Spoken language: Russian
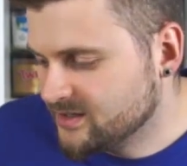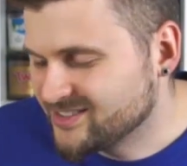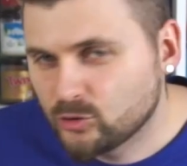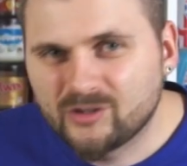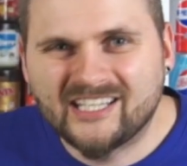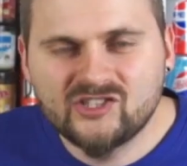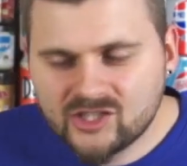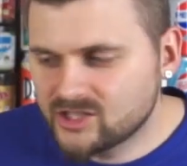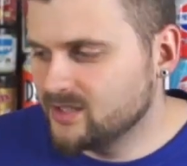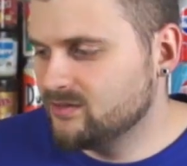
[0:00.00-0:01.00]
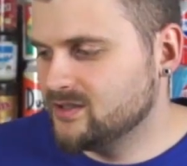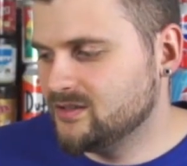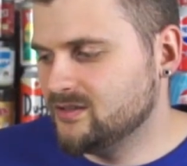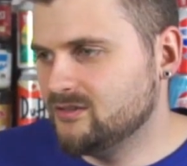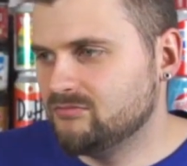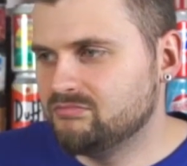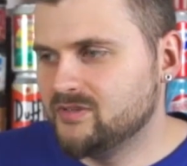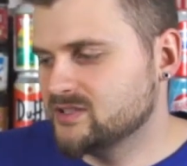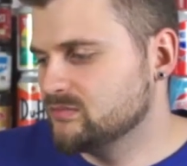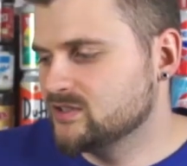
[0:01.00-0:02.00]
стоят дешевле и
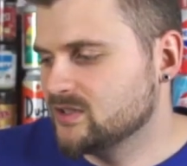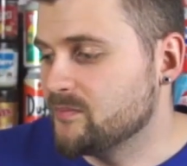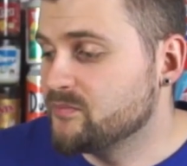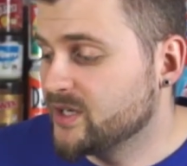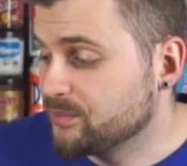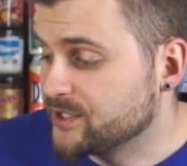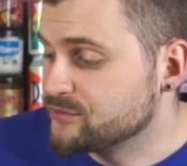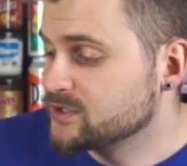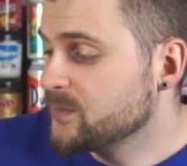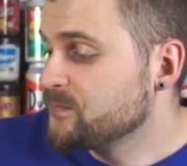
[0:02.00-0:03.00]
нет смысла переплачивать.